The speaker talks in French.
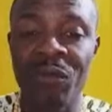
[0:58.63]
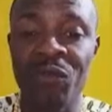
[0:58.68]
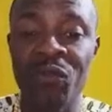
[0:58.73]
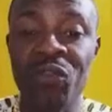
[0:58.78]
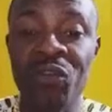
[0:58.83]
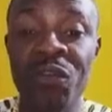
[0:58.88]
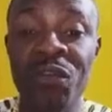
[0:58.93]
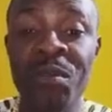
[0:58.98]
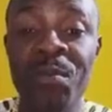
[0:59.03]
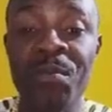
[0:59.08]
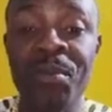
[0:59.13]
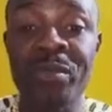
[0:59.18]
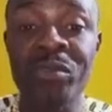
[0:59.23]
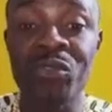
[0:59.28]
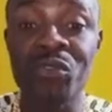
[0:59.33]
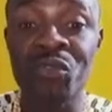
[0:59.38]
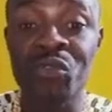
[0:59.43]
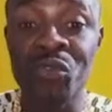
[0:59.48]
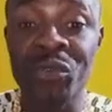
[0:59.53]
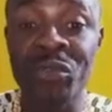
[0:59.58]
vous devez
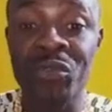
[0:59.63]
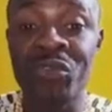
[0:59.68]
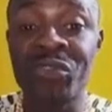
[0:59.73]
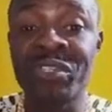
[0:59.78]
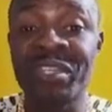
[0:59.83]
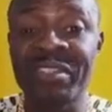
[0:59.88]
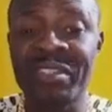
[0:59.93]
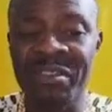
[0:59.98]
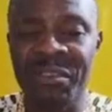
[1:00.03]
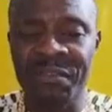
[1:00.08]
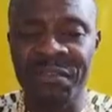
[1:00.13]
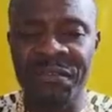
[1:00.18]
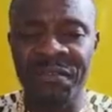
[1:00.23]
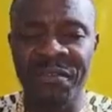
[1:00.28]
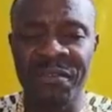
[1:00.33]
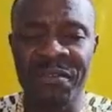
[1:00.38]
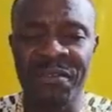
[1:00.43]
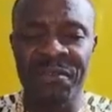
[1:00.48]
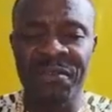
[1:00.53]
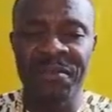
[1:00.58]
prendre soin de ces
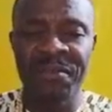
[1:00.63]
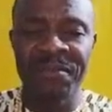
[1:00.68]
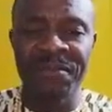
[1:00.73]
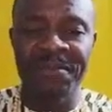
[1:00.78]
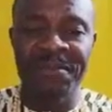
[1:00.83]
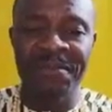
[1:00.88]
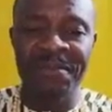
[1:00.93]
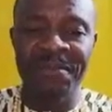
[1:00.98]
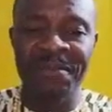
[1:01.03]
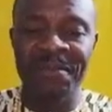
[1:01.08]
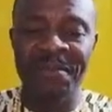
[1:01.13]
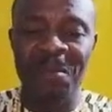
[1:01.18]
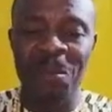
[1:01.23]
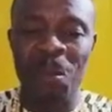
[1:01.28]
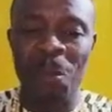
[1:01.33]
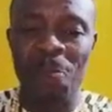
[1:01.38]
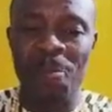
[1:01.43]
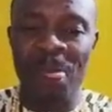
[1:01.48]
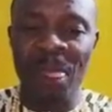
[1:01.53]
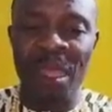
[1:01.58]
enfants.
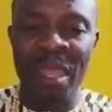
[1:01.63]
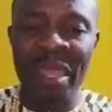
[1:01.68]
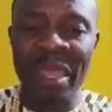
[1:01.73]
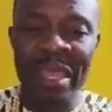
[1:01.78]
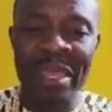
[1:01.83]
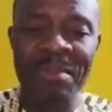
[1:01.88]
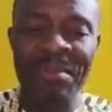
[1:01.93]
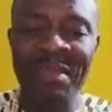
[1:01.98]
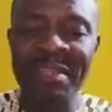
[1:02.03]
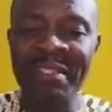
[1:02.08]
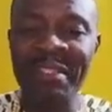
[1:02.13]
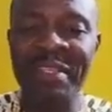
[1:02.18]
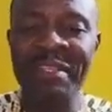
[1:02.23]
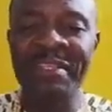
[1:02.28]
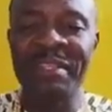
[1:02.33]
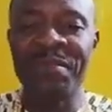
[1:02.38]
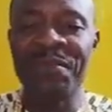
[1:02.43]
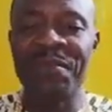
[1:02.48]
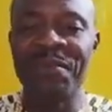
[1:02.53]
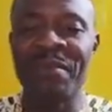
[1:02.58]
Aimez
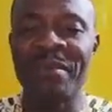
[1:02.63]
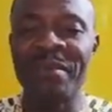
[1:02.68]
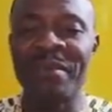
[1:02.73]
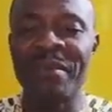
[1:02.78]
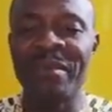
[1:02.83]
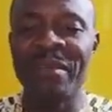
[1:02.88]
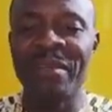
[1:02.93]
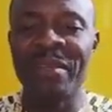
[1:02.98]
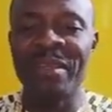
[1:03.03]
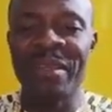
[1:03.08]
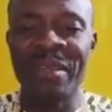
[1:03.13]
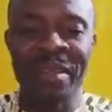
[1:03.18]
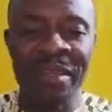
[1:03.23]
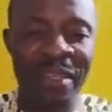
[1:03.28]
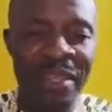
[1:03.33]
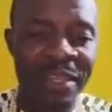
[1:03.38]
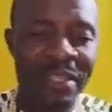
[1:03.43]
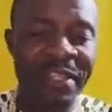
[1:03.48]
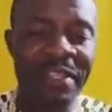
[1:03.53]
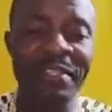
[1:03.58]
ses enfants.
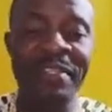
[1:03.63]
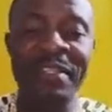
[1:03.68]
Aidez